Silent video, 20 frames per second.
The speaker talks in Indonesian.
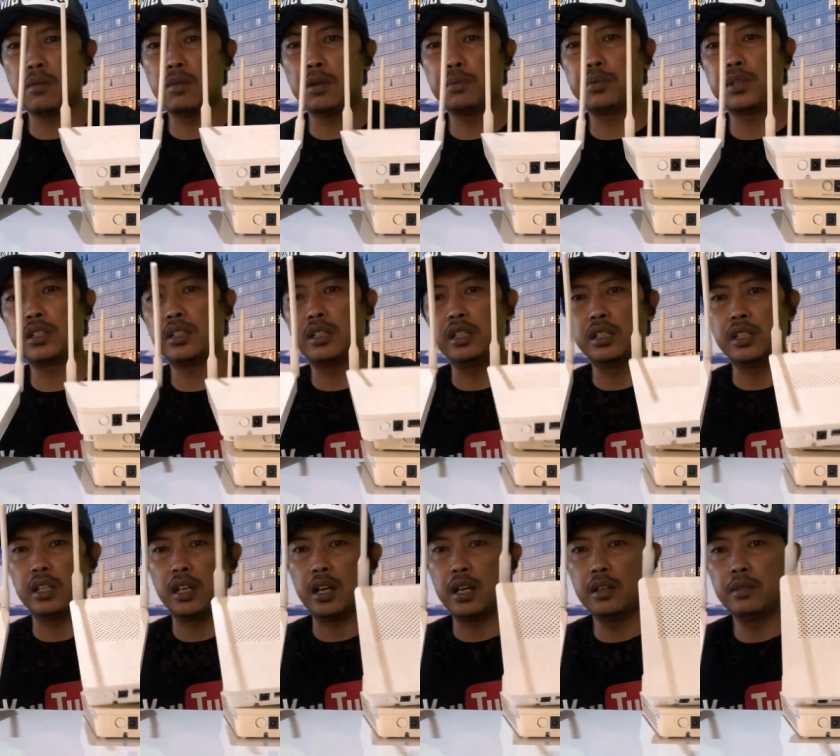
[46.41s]
sama persis
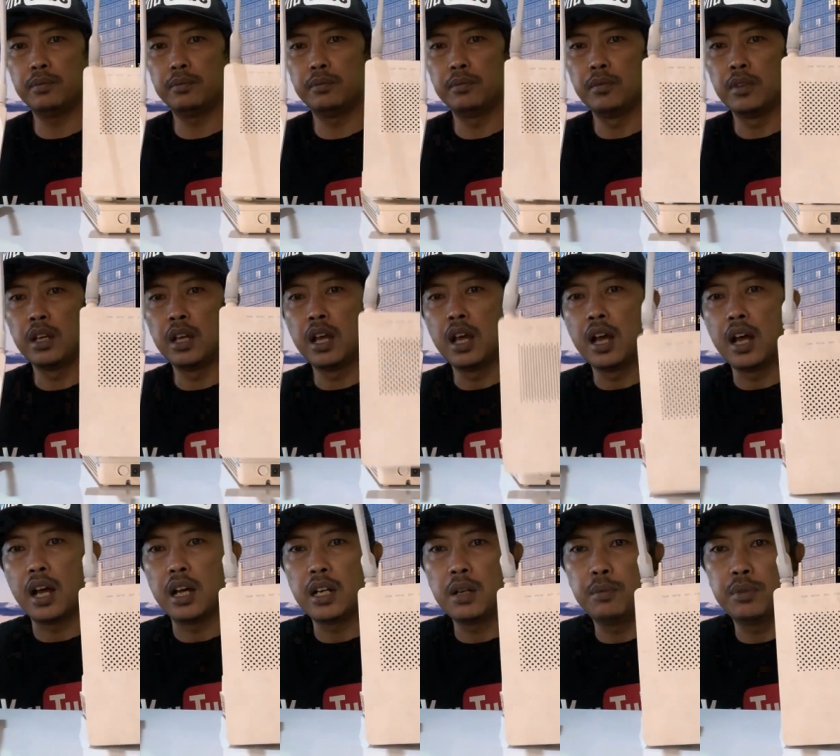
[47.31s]
ya
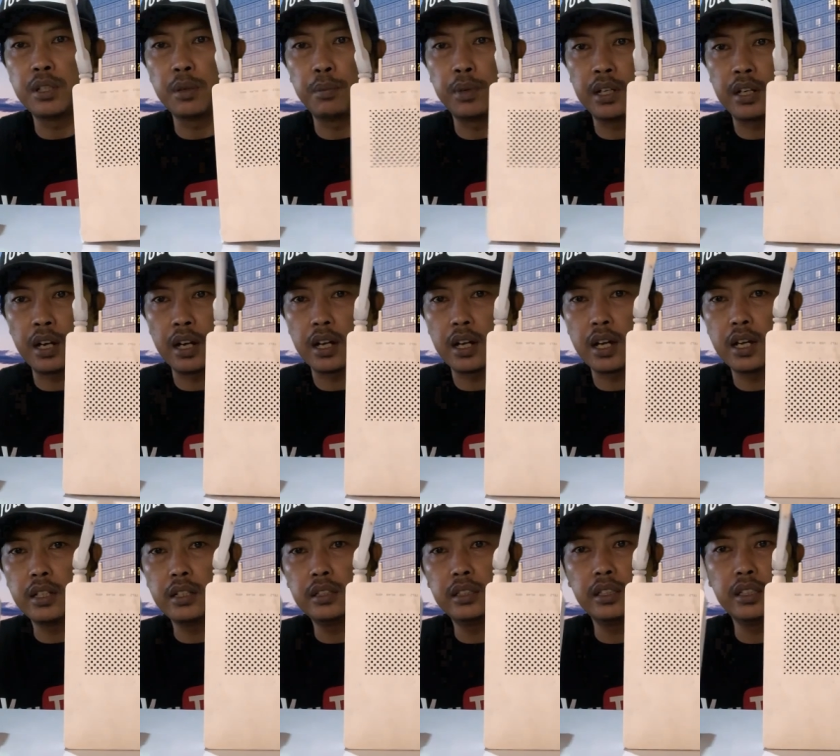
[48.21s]
Anda bisa
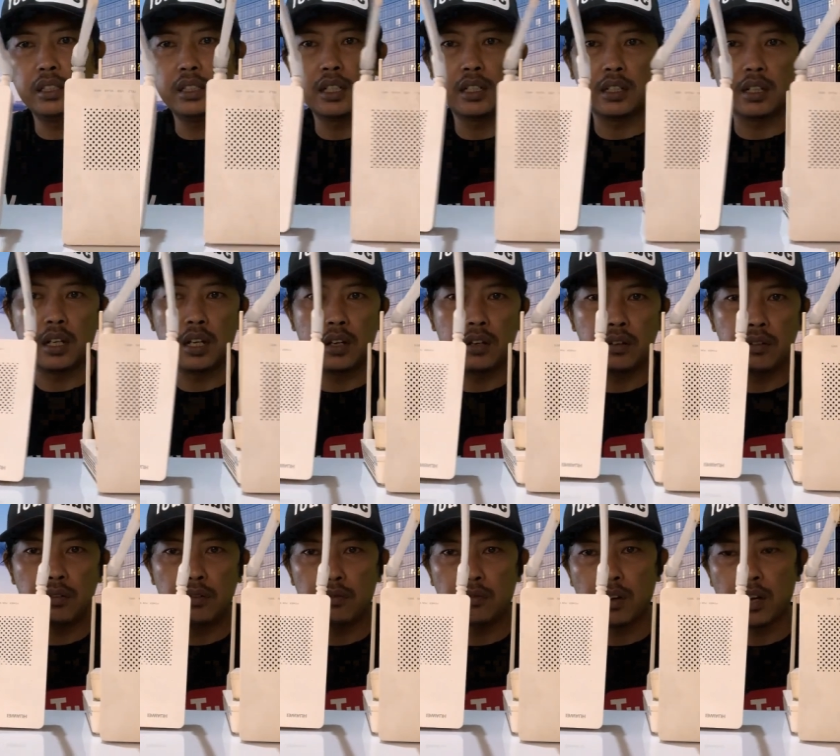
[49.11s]
bedakan ini adalah
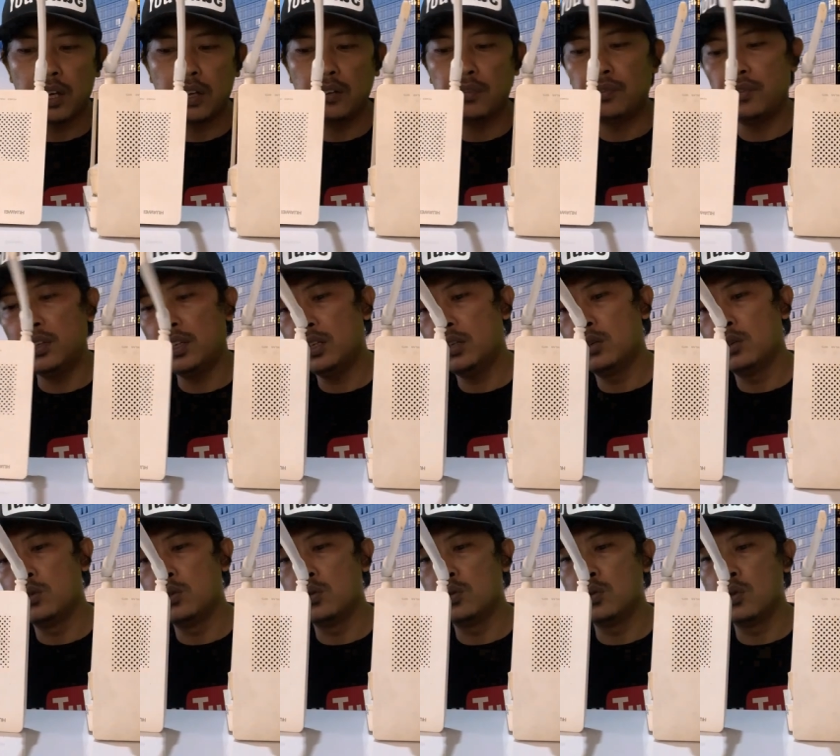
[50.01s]
wifi
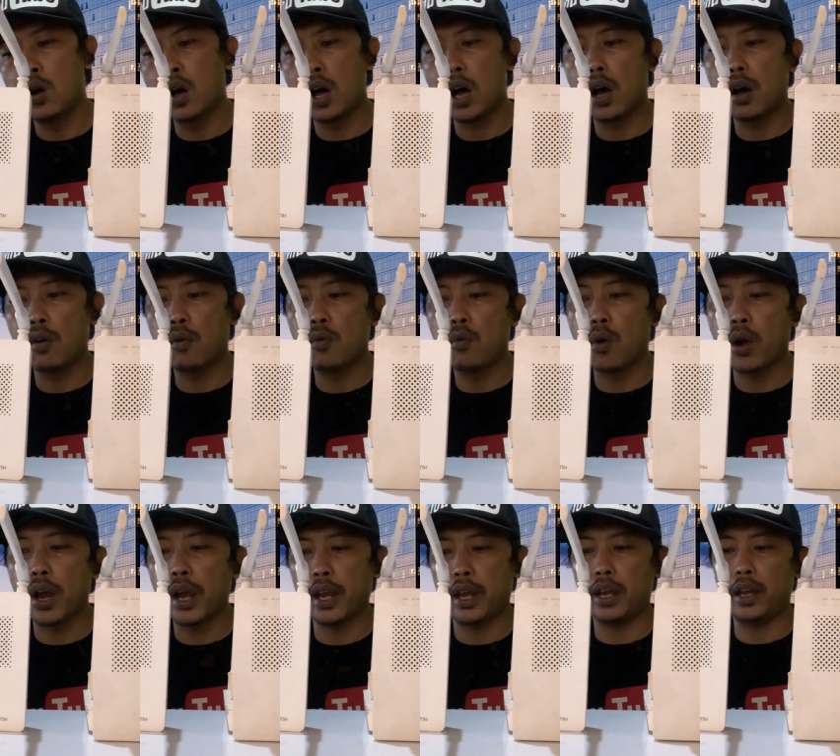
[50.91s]

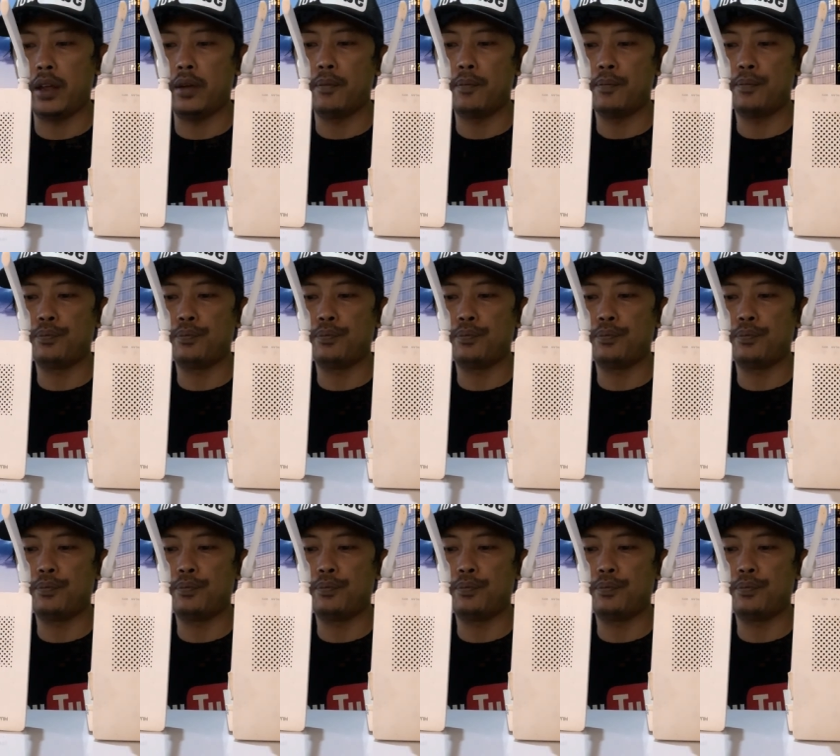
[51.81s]
Huawei